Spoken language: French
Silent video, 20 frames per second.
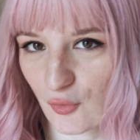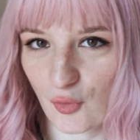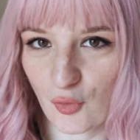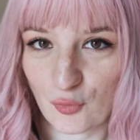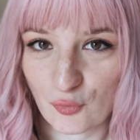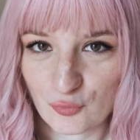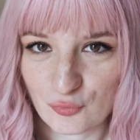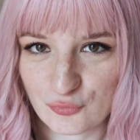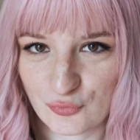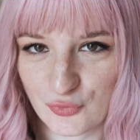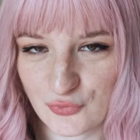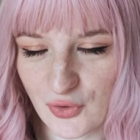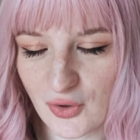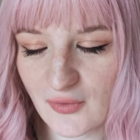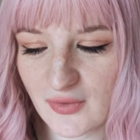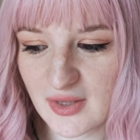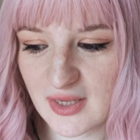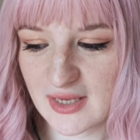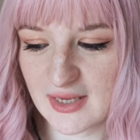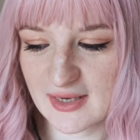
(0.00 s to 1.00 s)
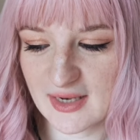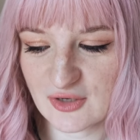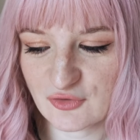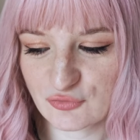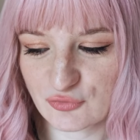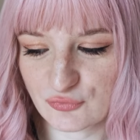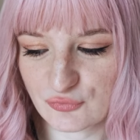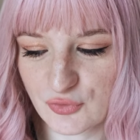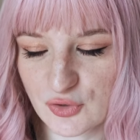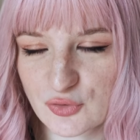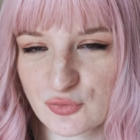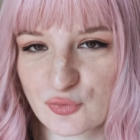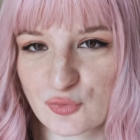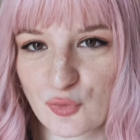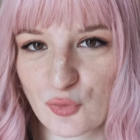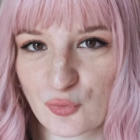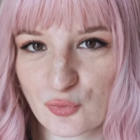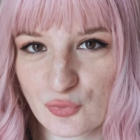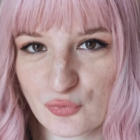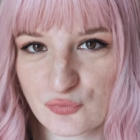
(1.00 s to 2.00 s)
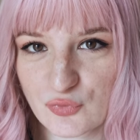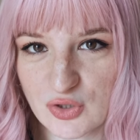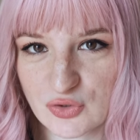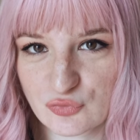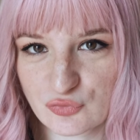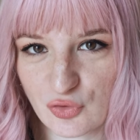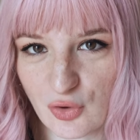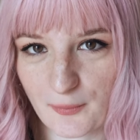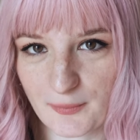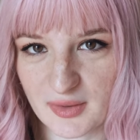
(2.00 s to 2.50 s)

en contournant, et là je vois une roue de voiture,